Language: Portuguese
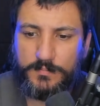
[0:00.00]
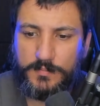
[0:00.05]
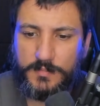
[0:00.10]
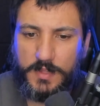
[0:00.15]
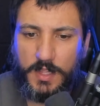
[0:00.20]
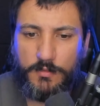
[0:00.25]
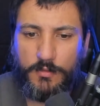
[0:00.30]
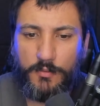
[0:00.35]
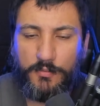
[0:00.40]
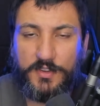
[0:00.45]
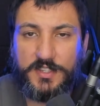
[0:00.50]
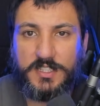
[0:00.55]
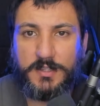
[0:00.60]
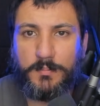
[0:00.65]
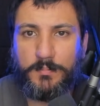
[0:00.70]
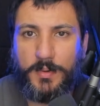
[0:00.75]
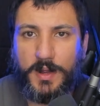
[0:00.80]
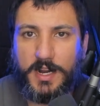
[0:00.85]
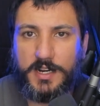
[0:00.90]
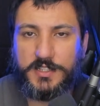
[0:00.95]
devam fazer
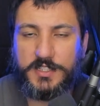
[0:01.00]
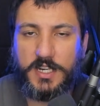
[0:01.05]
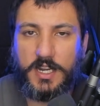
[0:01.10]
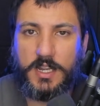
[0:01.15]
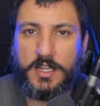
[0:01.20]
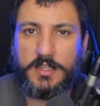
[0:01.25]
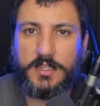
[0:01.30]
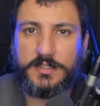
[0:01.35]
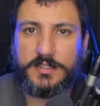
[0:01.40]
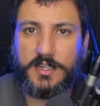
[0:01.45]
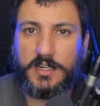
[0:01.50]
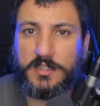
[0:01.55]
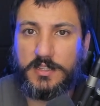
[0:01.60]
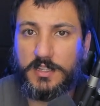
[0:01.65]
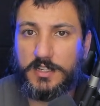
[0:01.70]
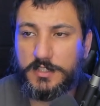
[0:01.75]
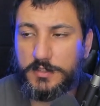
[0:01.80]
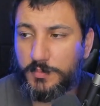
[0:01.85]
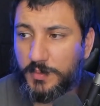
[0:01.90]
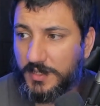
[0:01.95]
parte aí das
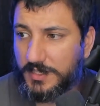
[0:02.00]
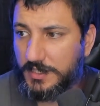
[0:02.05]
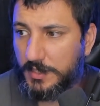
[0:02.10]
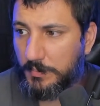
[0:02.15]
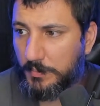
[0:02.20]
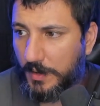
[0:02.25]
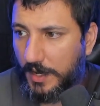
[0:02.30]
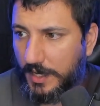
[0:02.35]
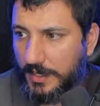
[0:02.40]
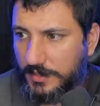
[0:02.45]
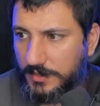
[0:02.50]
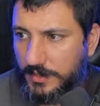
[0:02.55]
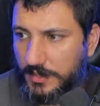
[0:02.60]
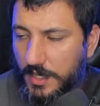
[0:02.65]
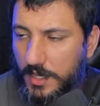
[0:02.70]
carteiras principais.